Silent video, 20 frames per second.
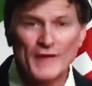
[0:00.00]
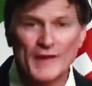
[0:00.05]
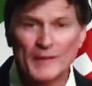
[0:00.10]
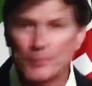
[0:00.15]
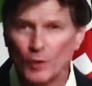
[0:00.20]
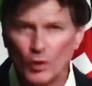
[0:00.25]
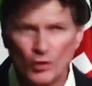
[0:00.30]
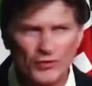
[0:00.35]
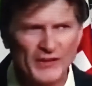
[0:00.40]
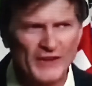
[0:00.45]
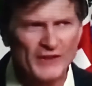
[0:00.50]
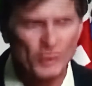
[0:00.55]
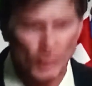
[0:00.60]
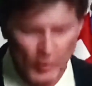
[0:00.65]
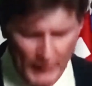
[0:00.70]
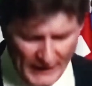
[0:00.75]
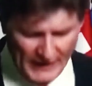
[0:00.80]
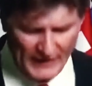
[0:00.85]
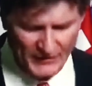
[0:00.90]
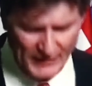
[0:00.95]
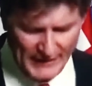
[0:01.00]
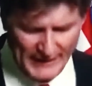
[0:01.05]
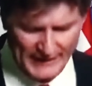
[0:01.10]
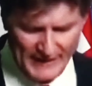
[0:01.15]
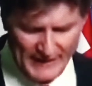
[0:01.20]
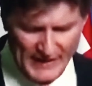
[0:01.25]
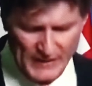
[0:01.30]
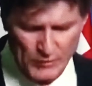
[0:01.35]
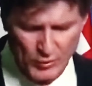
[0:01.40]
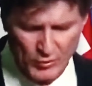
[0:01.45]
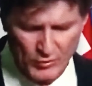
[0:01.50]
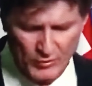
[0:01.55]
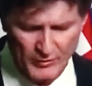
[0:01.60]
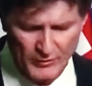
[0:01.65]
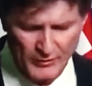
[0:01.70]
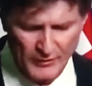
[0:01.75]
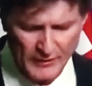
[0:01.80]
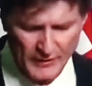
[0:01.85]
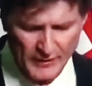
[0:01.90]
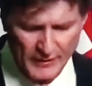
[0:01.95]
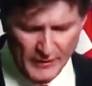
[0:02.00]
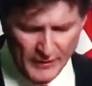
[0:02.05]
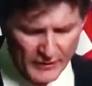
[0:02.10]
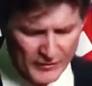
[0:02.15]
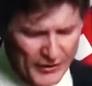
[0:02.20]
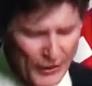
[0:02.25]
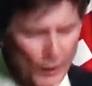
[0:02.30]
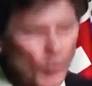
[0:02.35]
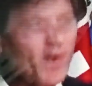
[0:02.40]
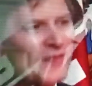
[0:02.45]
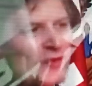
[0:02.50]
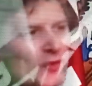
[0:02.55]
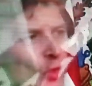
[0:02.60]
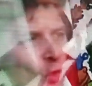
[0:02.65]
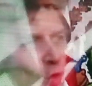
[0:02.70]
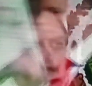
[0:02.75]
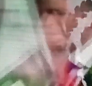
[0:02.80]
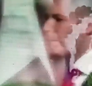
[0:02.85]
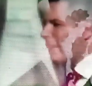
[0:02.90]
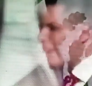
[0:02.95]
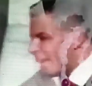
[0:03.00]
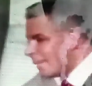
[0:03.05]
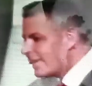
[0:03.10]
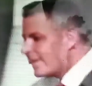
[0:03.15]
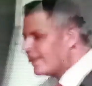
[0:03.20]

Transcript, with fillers: Miguel de la Madrid, Enrique, el